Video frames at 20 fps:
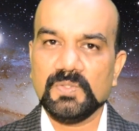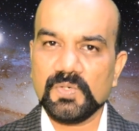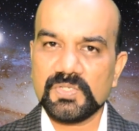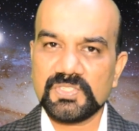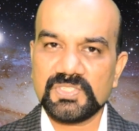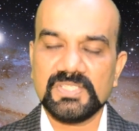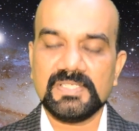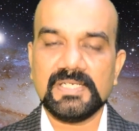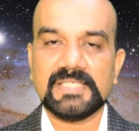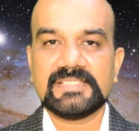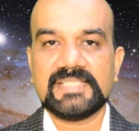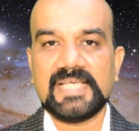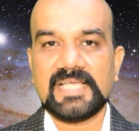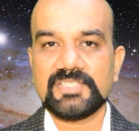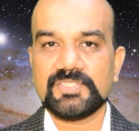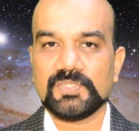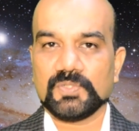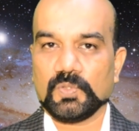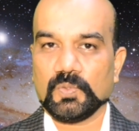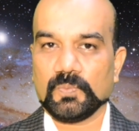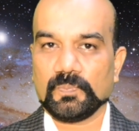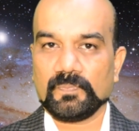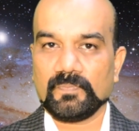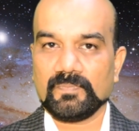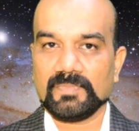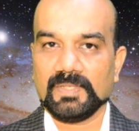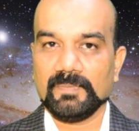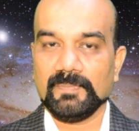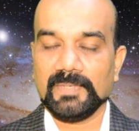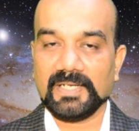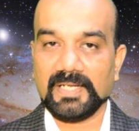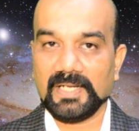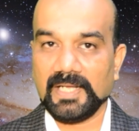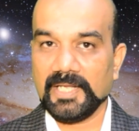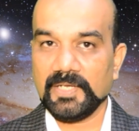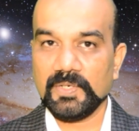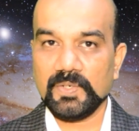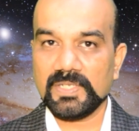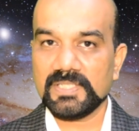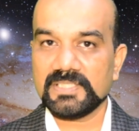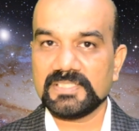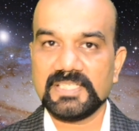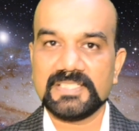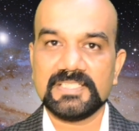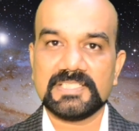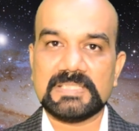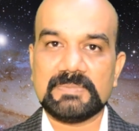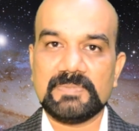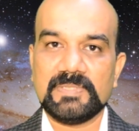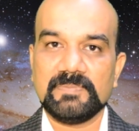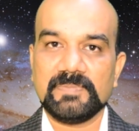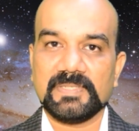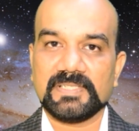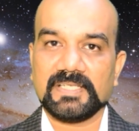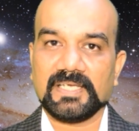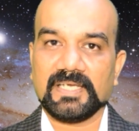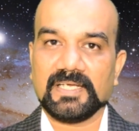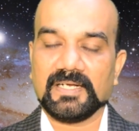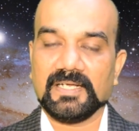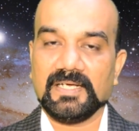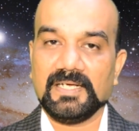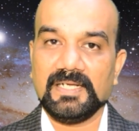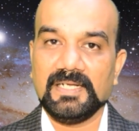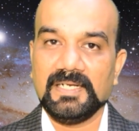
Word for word: ஒரு சின்ன சேஞ்ச் இருக்கும் பட் நைனோட சேஞ்சஸ் எப்படின்னு பார்த்தீங்கன்னா